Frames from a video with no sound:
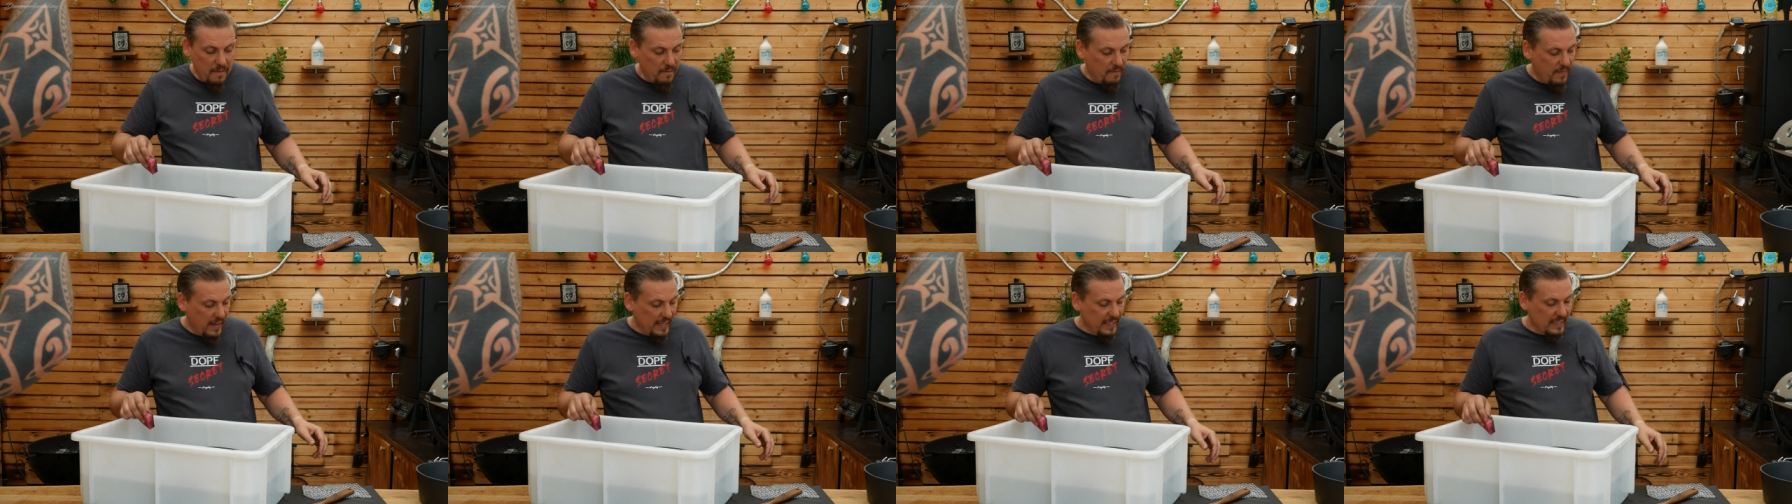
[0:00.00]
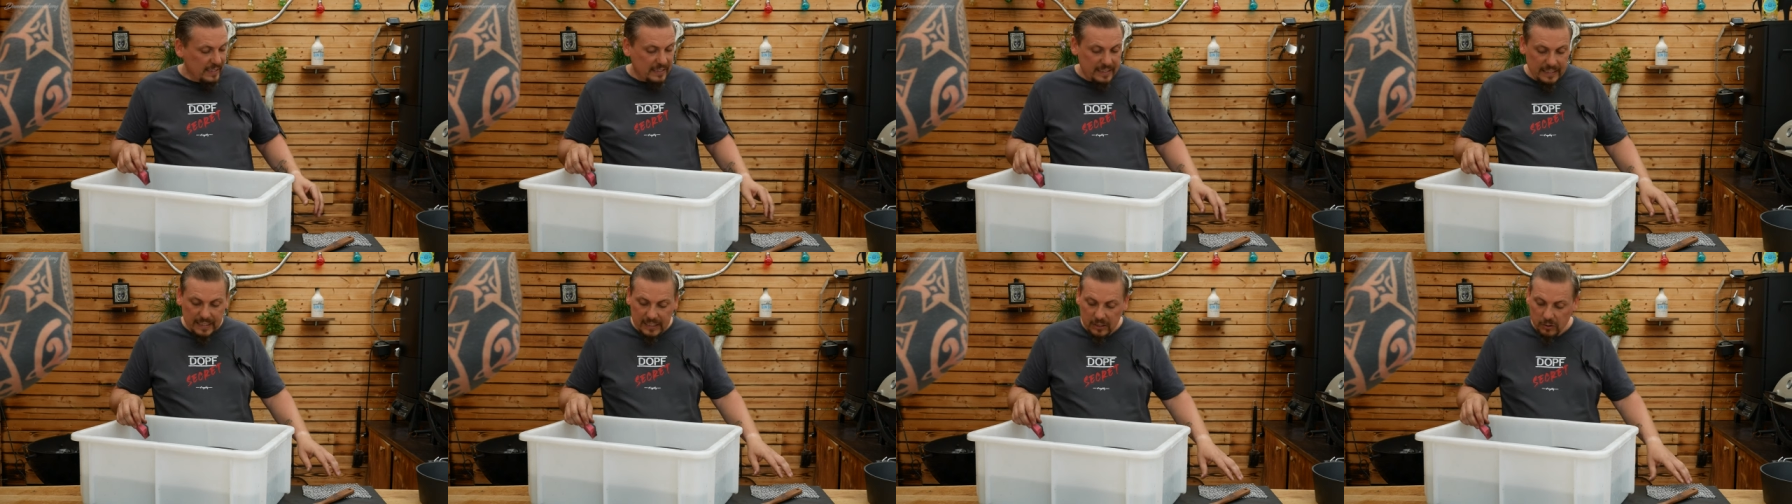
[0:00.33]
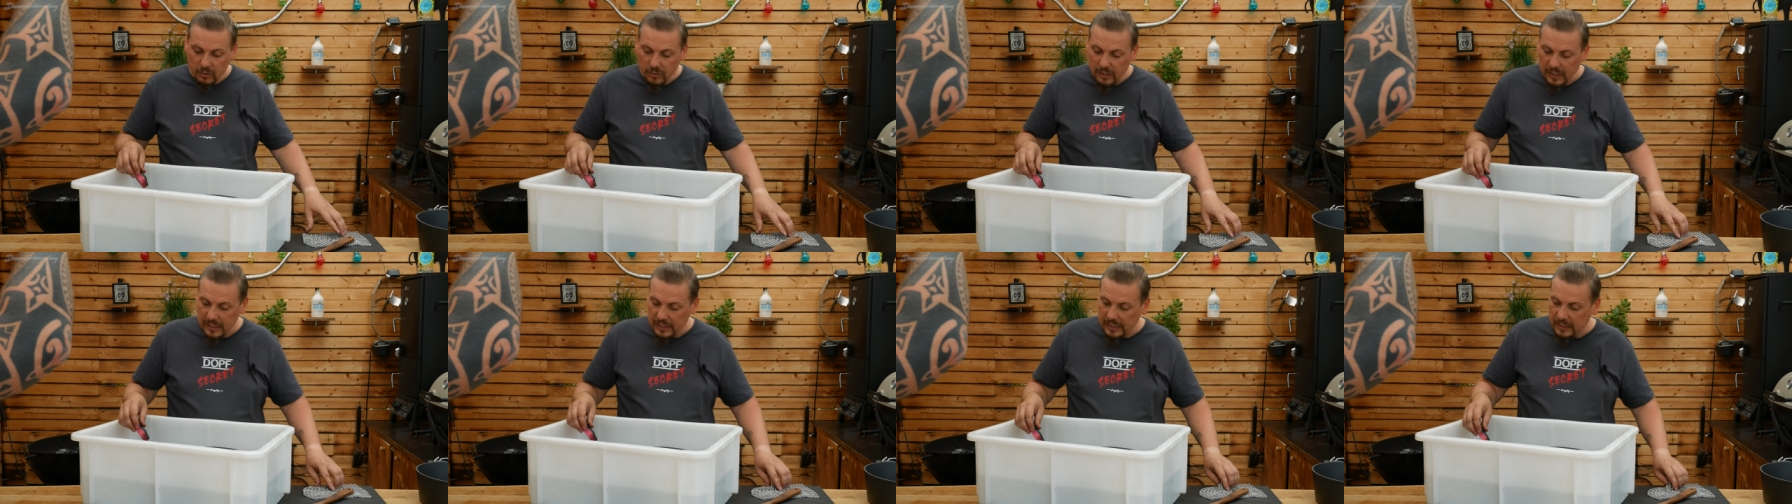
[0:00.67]
Wenn es nicht so
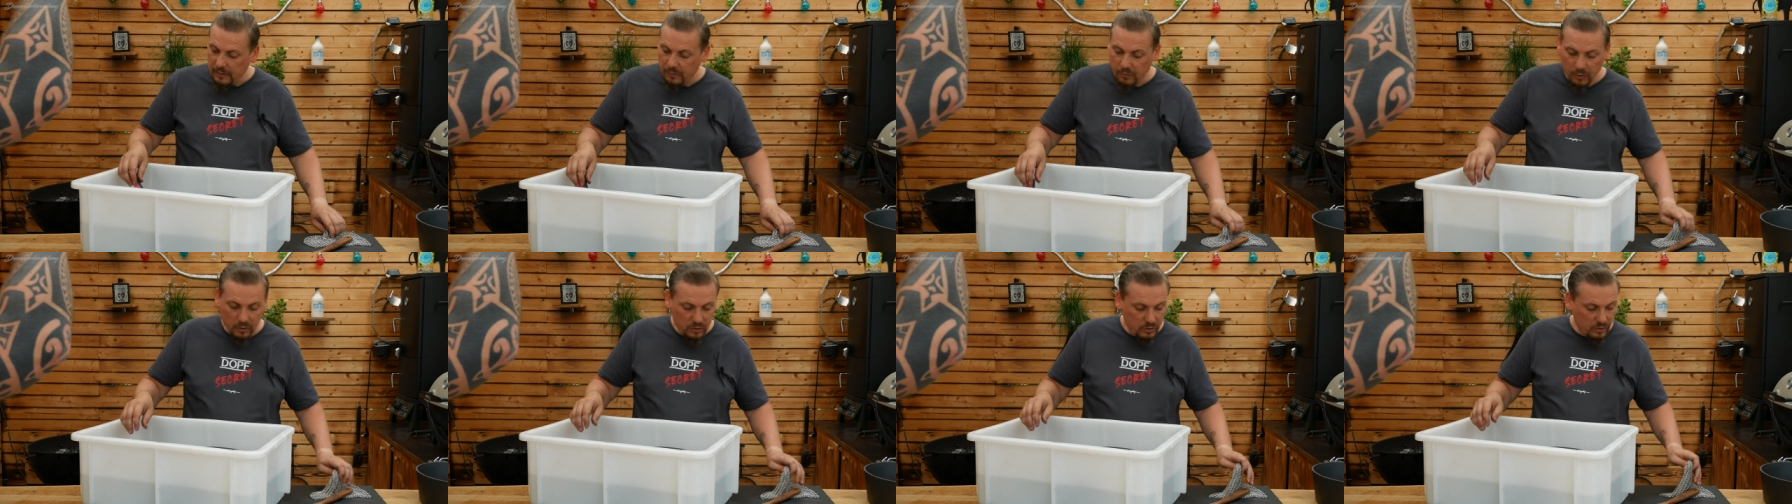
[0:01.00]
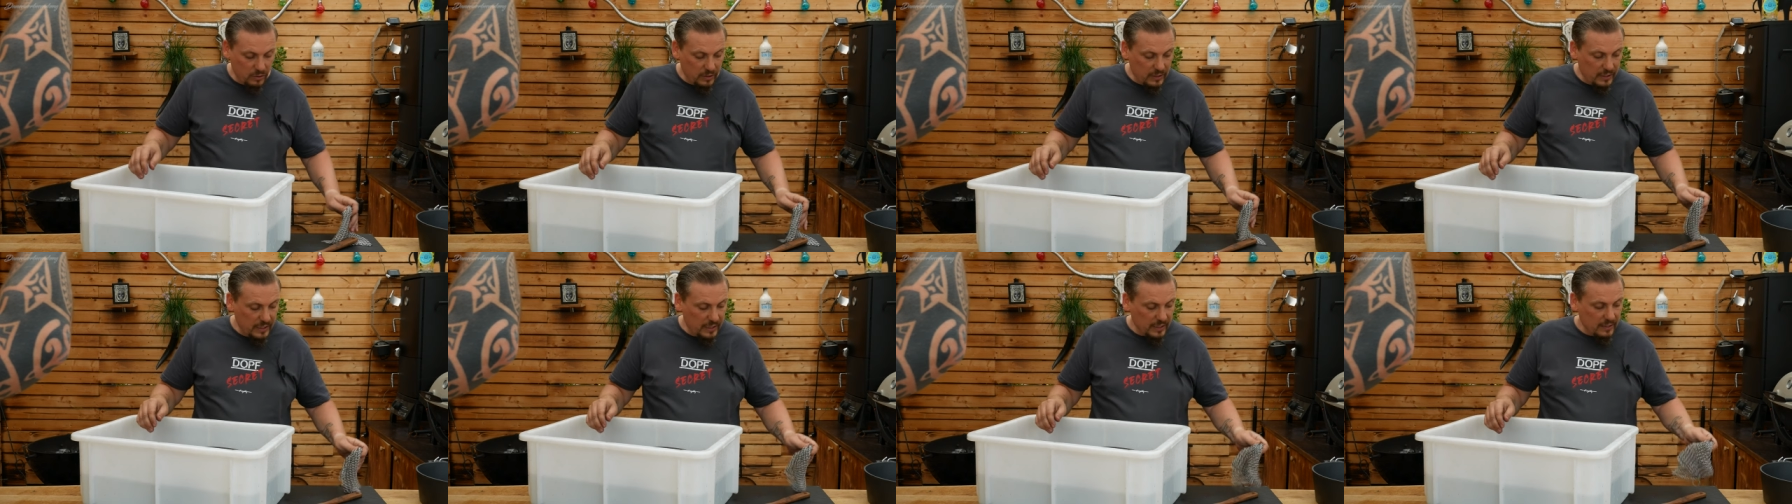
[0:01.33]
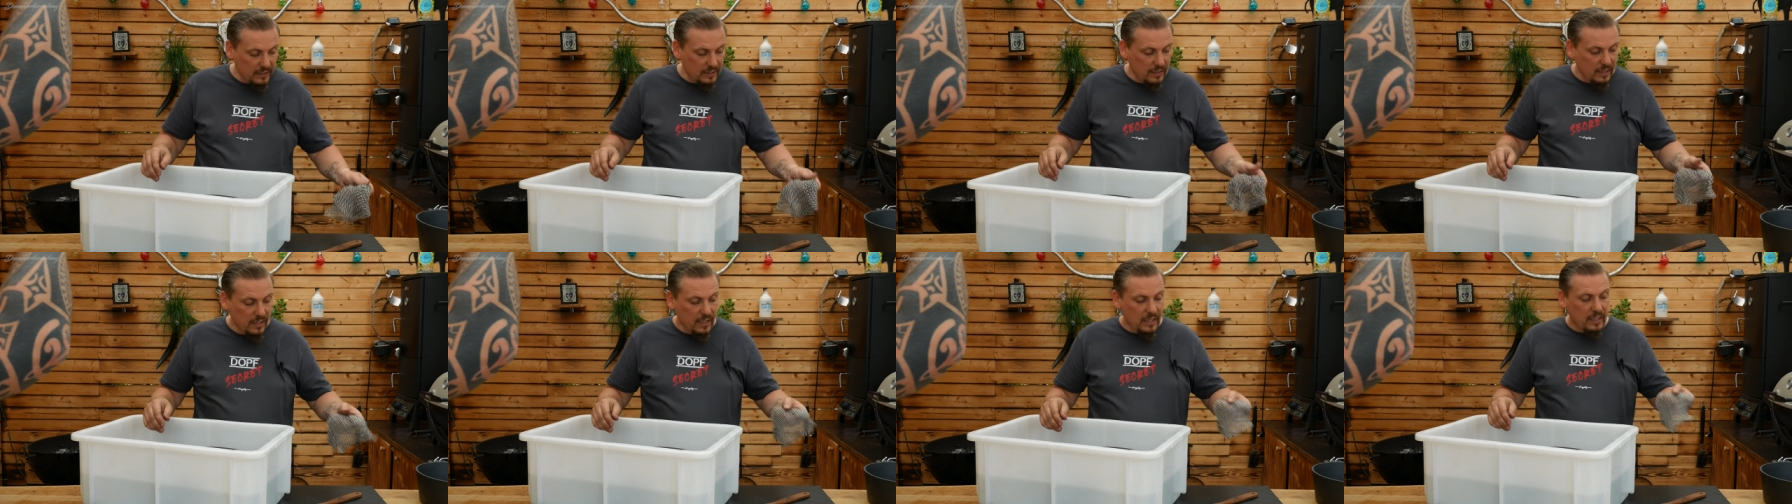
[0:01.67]
richtig funktioniert,